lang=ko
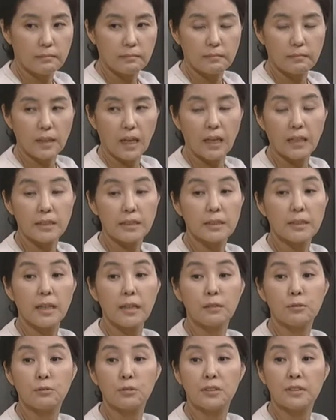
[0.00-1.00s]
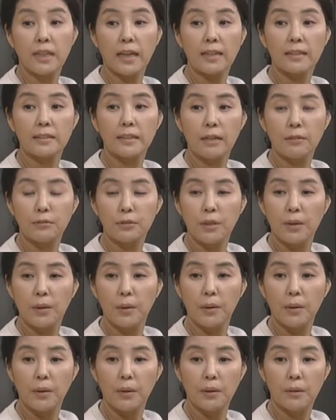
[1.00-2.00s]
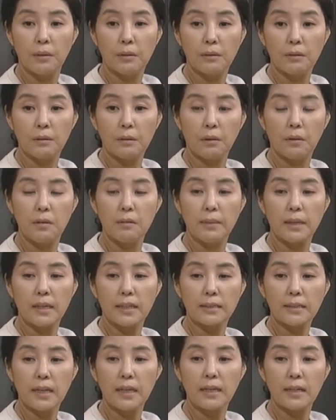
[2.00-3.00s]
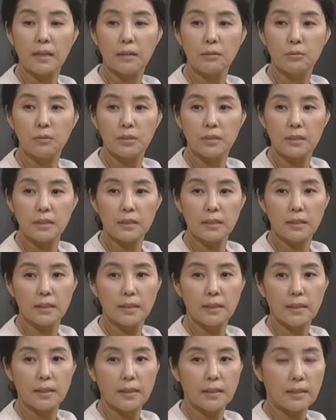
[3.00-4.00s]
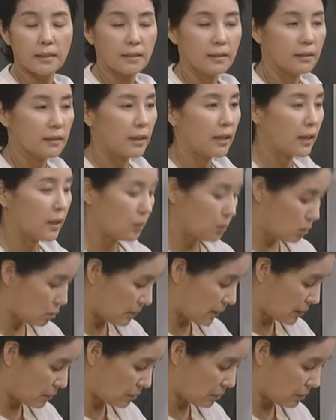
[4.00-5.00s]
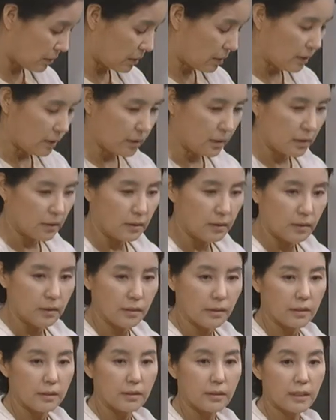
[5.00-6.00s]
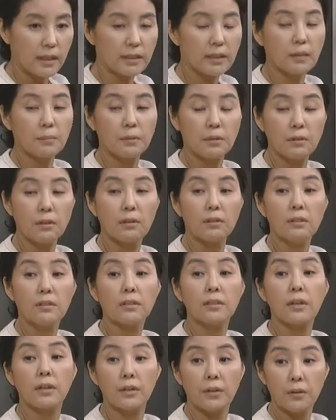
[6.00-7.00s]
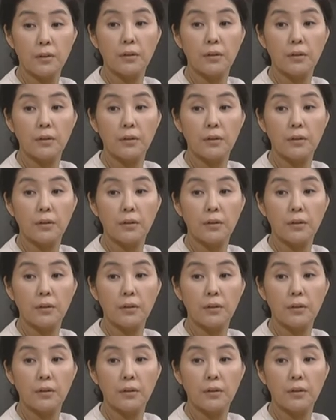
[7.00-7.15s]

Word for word: 당신하고는 다르다고요. 얼마나 살가운지 내가 요즘 아주 세상 그걸 느껴요.